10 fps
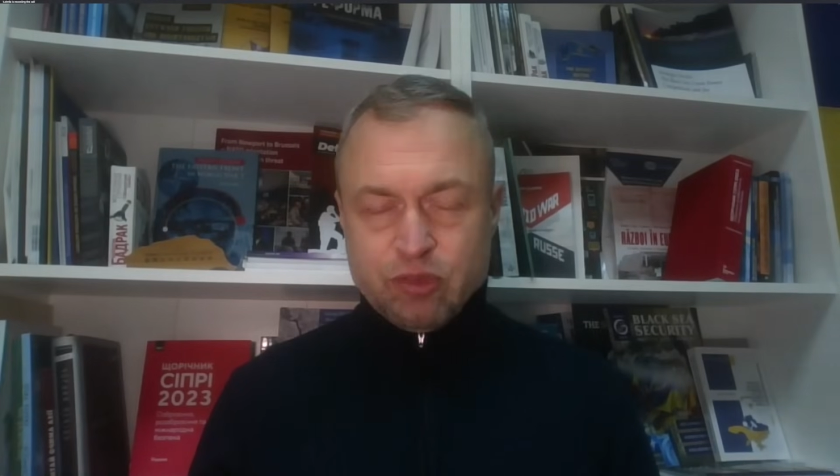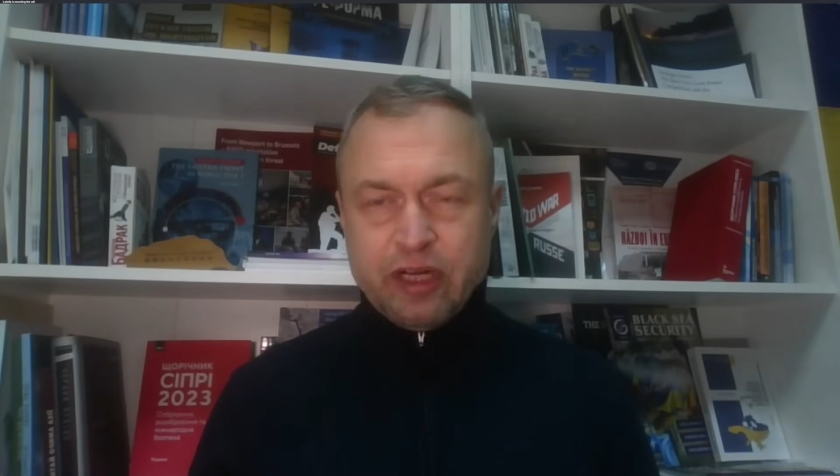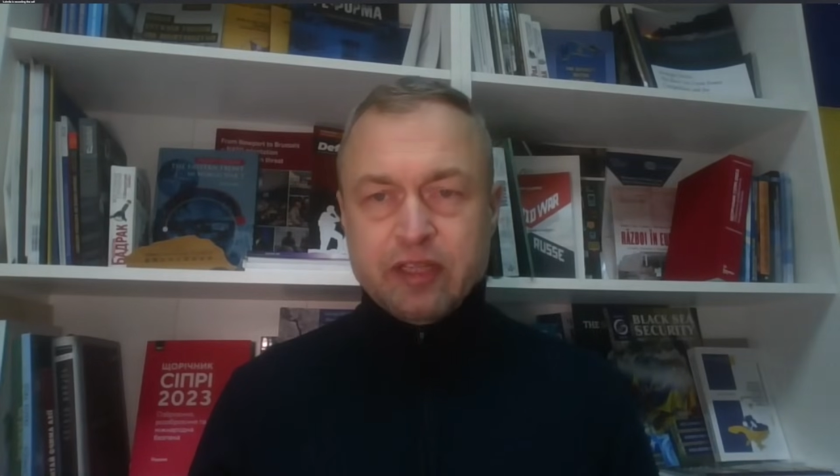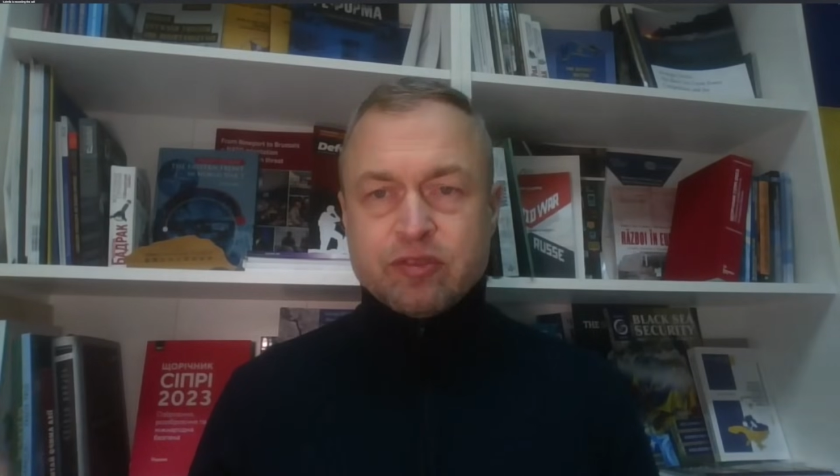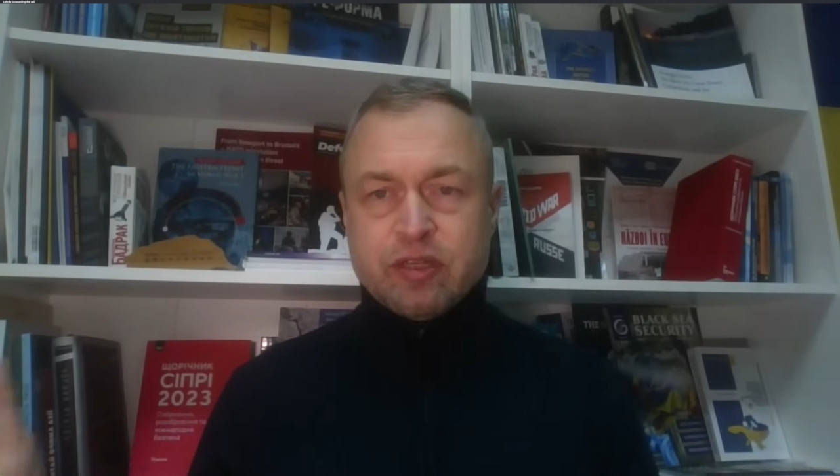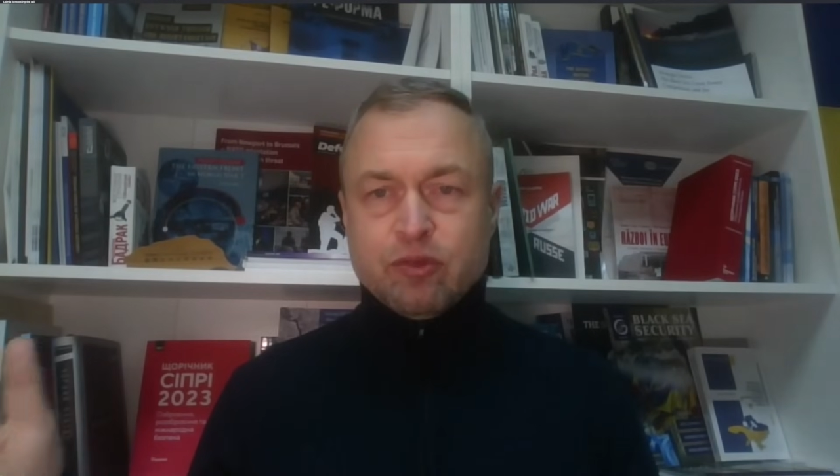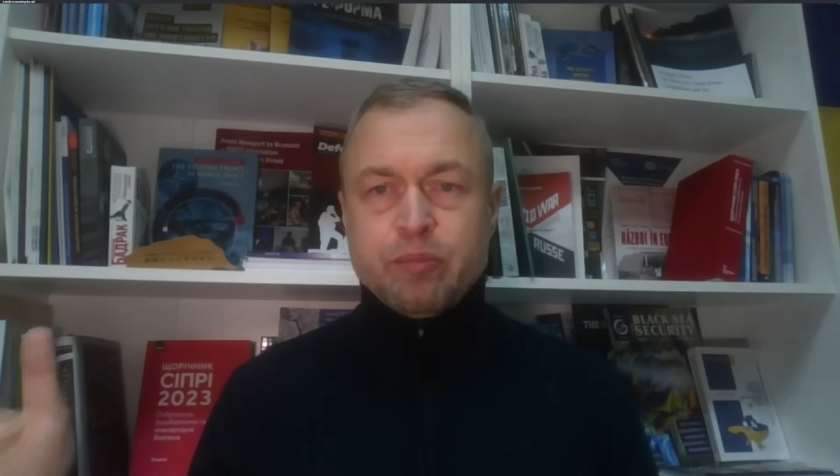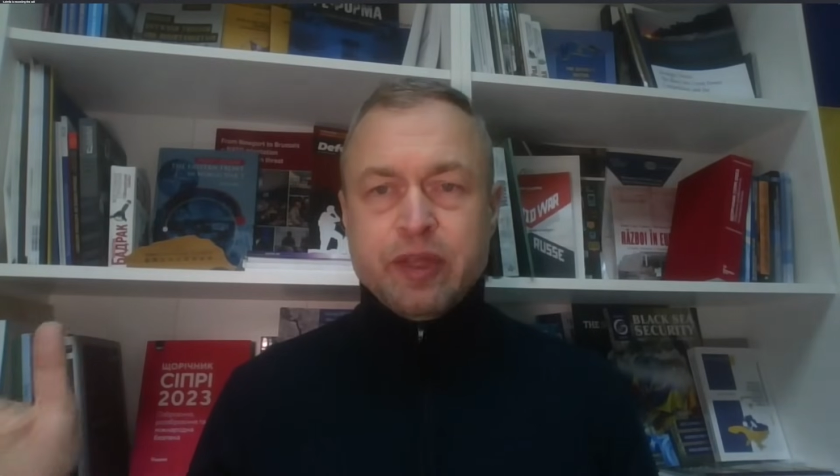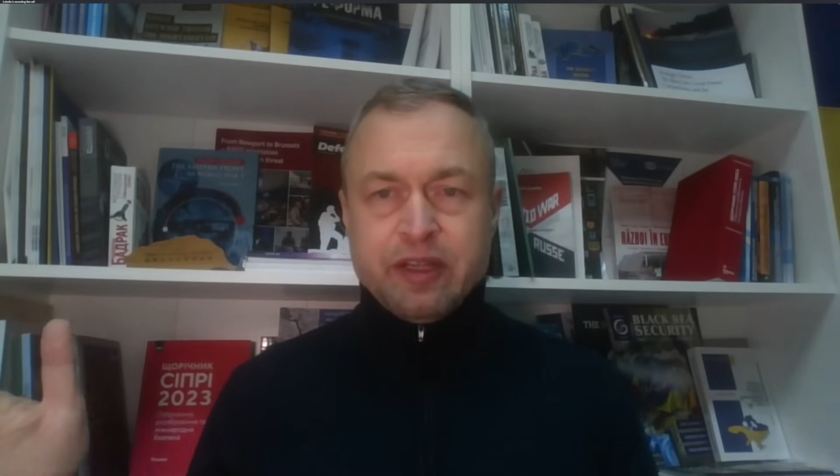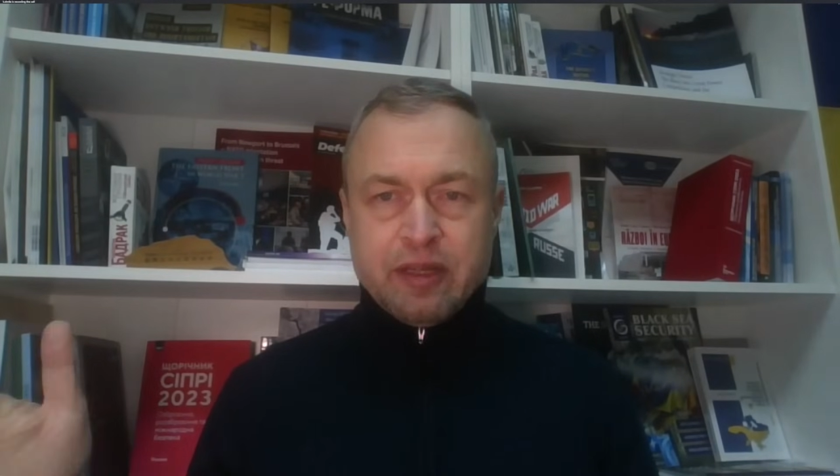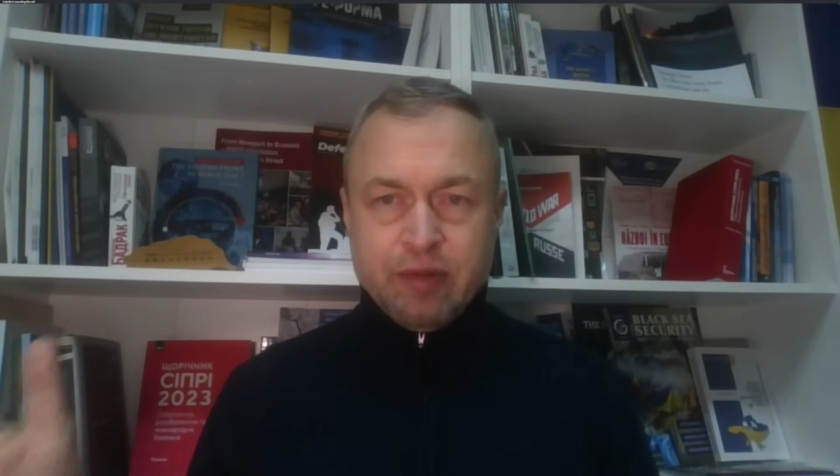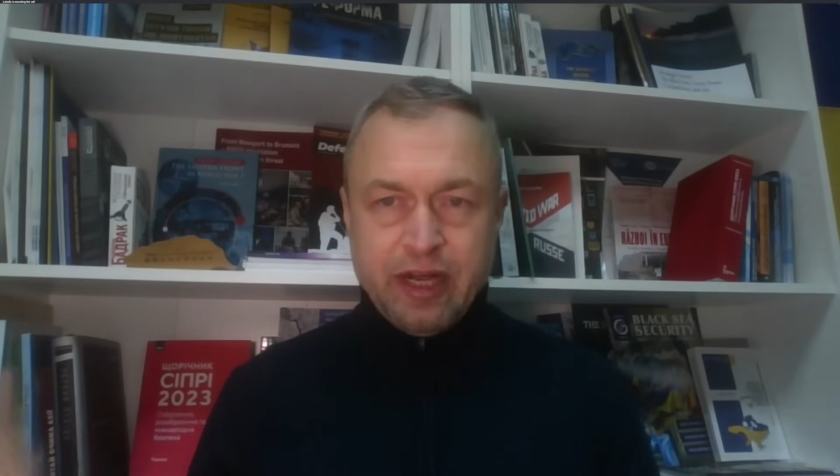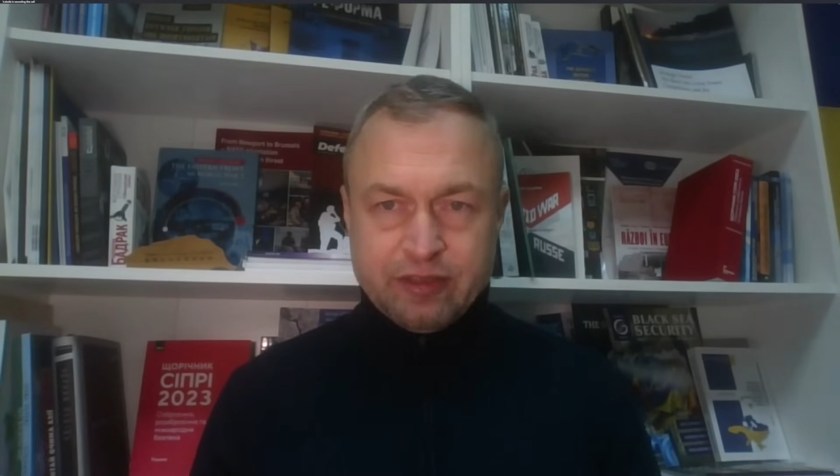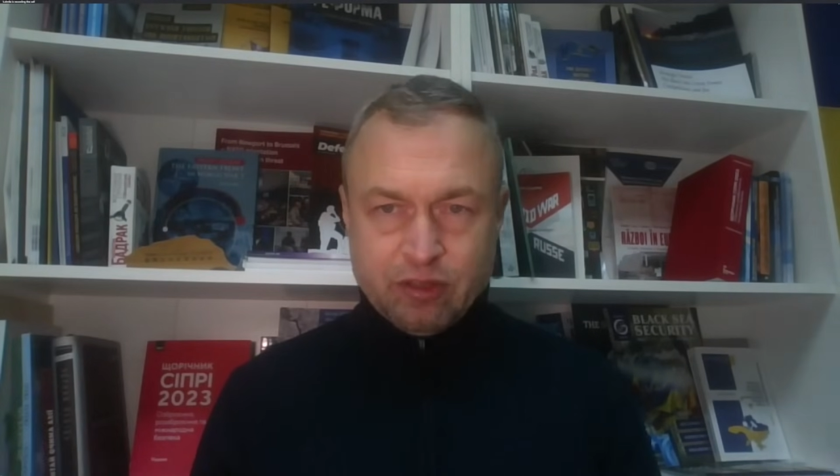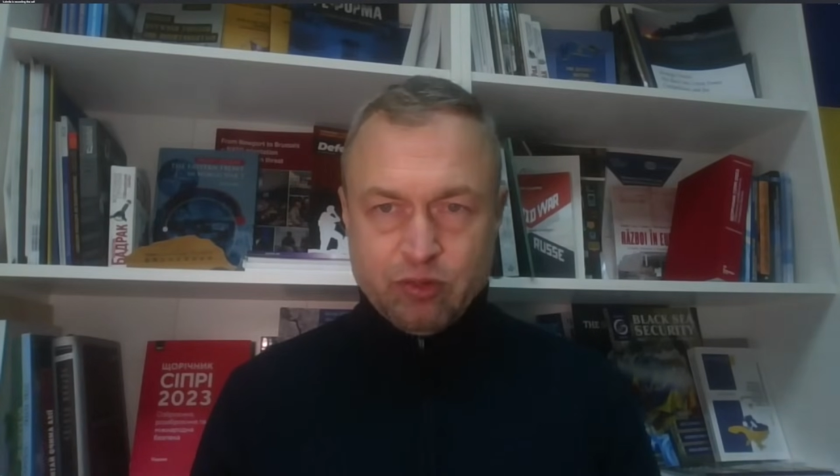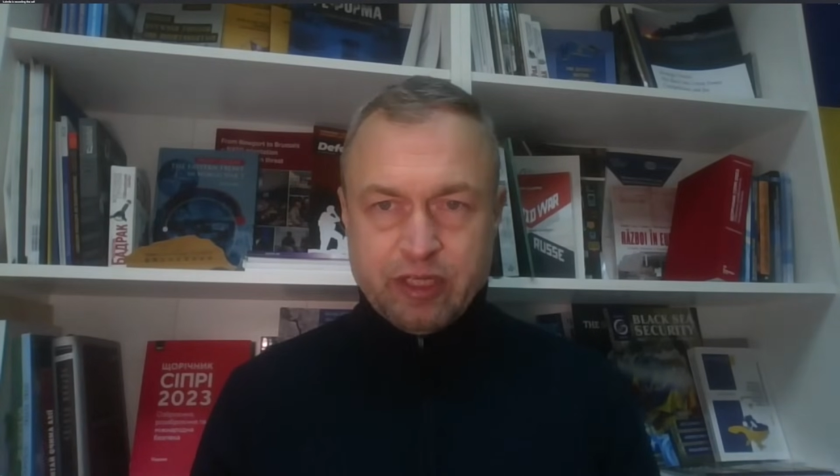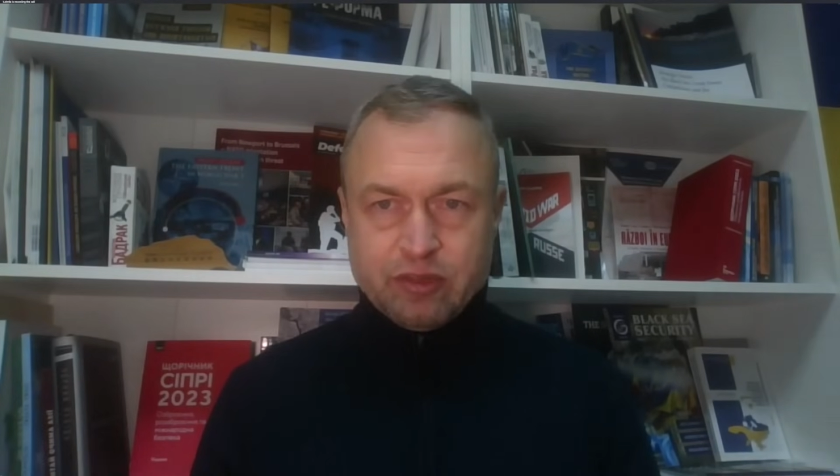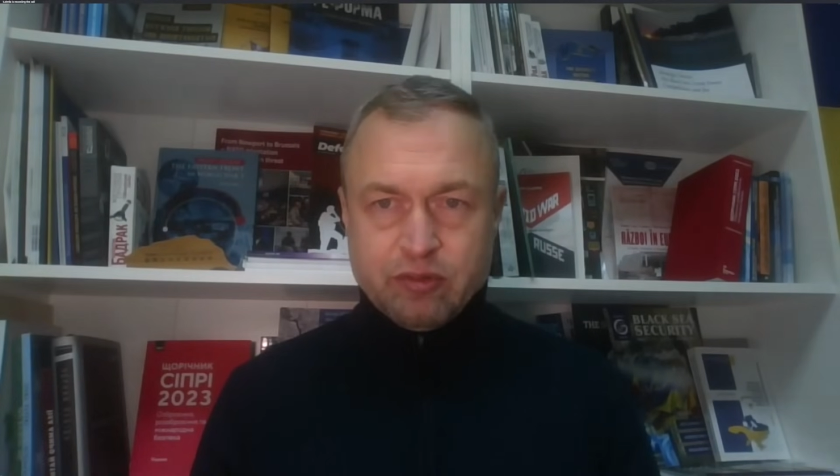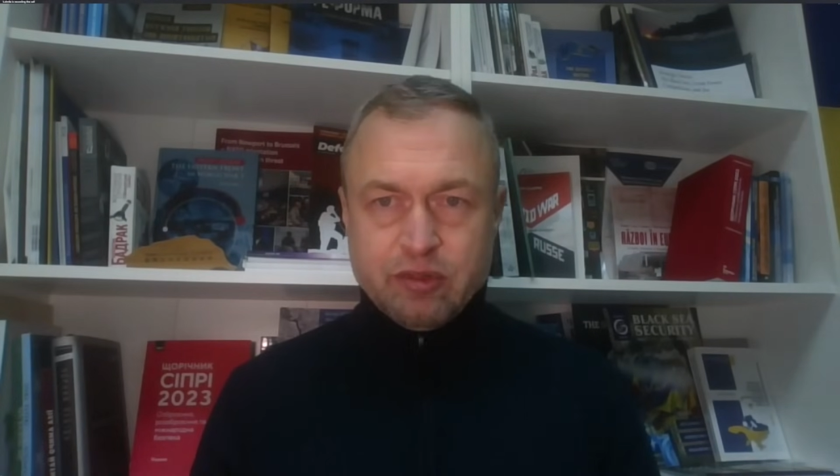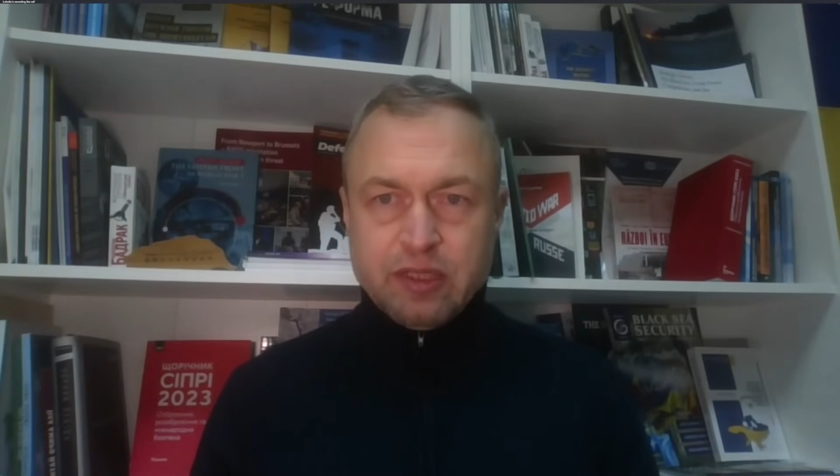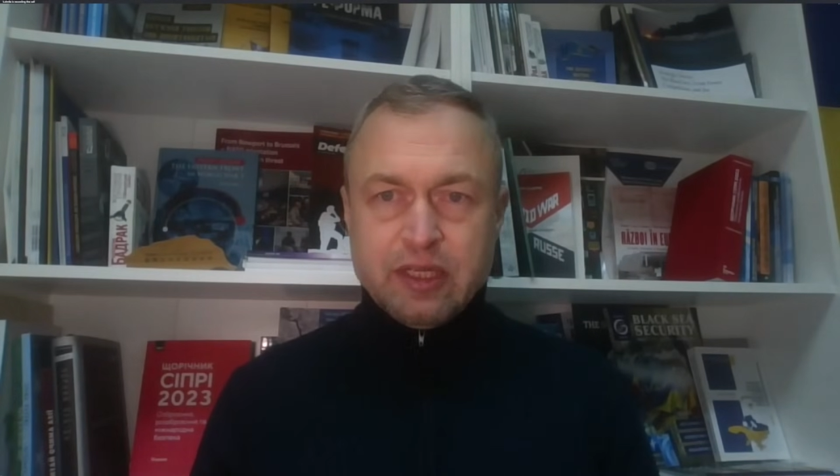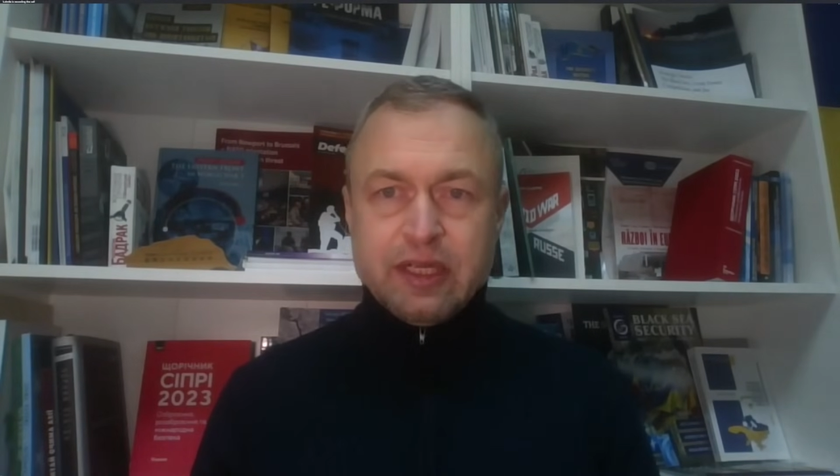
Украина все равно переломает ситуацию.